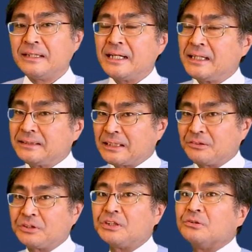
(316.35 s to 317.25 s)
長さ
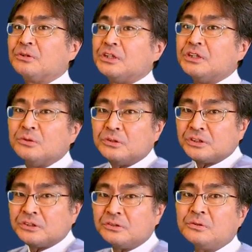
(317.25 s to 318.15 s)
の比を移動
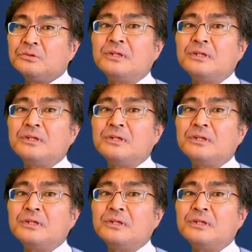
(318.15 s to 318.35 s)
するこ